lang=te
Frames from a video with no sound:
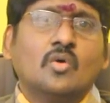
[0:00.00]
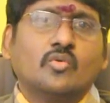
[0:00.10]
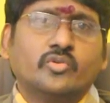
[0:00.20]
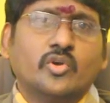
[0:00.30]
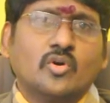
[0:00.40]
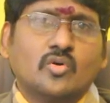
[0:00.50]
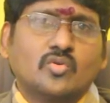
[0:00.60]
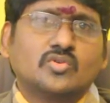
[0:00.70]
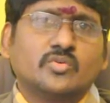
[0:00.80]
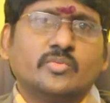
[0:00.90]
ఉద్యోగం
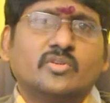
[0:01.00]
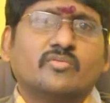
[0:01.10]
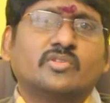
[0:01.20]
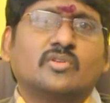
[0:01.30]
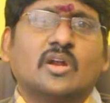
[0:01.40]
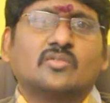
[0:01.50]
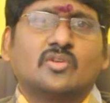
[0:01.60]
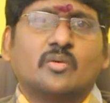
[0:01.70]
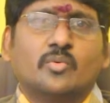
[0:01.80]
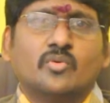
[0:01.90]
కోసం మీరు
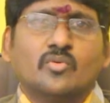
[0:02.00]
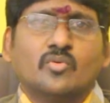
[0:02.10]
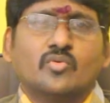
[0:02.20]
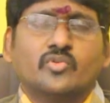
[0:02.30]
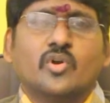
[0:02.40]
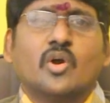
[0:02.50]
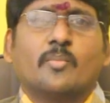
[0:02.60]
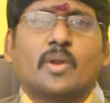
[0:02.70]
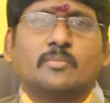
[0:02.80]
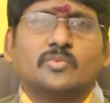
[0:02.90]
వెతుకులాడుతున్నప్పుడు ఉద్యోగ
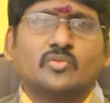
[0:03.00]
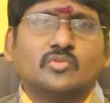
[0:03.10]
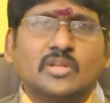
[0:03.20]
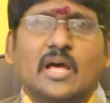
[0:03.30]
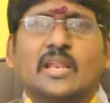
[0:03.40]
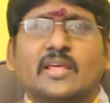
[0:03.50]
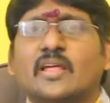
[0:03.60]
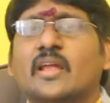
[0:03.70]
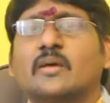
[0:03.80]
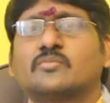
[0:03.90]
ప్రాప్తి ఉందా లేదా
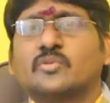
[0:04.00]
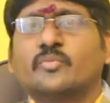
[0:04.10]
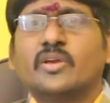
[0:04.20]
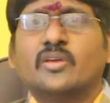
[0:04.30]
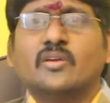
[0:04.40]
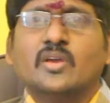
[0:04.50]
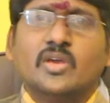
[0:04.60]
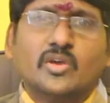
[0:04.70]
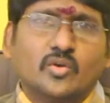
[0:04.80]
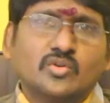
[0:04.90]
అనే అంశంపై
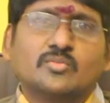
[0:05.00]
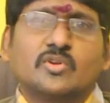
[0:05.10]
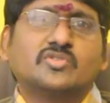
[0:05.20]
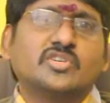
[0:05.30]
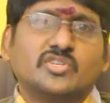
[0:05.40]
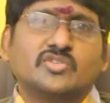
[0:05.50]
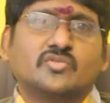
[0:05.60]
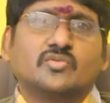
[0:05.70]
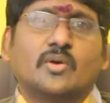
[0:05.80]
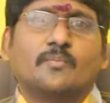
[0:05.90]
ఈరోజు మనం
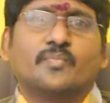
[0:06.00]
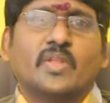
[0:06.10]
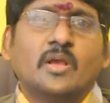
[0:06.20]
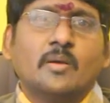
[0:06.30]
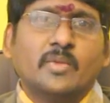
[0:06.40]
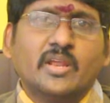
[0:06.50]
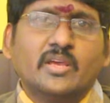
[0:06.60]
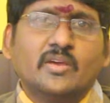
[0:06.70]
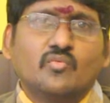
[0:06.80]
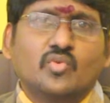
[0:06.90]
చర్చించుకుందాం మరి
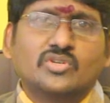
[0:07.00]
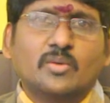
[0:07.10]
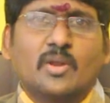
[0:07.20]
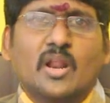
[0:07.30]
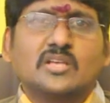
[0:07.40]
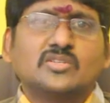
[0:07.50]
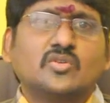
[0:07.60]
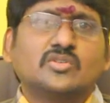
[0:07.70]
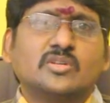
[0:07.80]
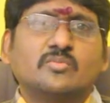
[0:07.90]
వృషభ
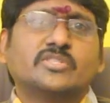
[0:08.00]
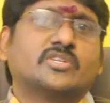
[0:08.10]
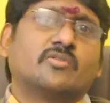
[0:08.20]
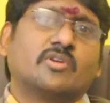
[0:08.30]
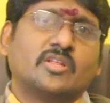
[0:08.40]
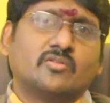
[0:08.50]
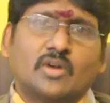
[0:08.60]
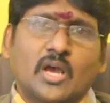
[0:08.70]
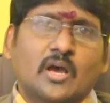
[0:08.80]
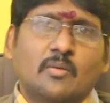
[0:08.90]
రాశిలో జన్మించడం అనేది
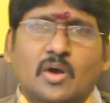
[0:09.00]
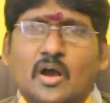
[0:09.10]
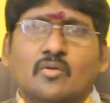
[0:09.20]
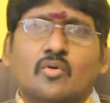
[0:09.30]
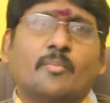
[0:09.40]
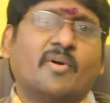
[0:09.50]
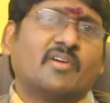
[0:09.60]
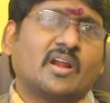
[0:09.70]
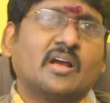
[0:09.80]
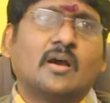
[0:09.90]
కూడా మహా గొప్ప
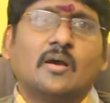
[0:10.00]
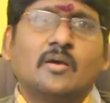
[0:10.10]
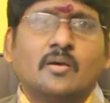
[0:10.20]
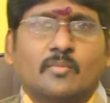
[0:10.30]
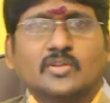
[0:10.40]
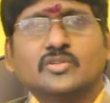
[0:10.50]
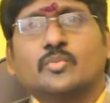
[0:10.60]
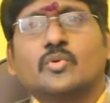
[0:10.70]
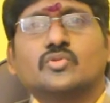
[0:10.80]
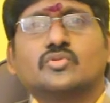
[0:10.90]
వరంగా మనం
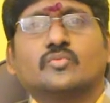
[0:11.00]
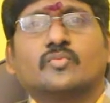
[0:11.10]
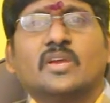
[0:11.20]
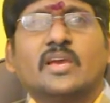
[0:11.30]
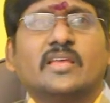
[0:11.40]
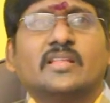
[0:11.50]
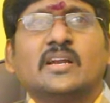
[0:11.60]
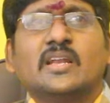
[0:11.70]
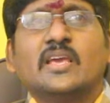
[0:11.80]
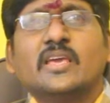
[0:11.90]
చెప్పుకోవచ్చు
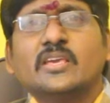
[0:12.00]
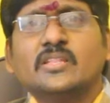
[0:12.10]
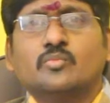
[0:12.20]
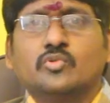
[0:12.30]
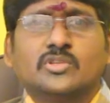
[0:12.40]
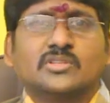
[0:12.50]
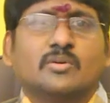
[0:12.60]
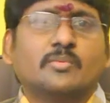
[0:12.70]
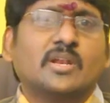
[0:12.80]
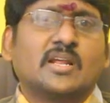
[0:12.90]
ఎందుకంటే ఇది
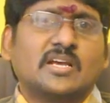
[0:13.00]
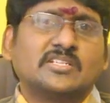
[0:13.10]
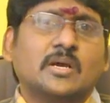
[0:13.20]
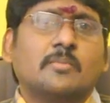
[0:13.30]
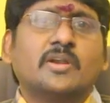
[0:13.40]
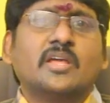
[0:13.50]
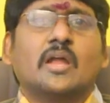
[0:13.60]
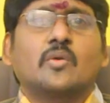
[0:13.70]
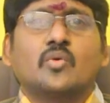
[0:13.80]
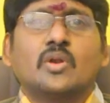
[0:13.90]
భూతత్వపు గల రాశి కాబట్టి
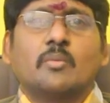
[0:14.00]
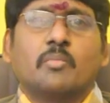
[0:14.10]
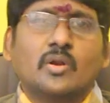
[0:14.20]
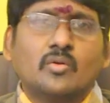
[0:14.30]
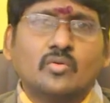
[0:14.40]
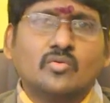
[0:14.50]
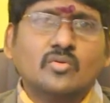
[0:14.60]
అనుకున్న పనులు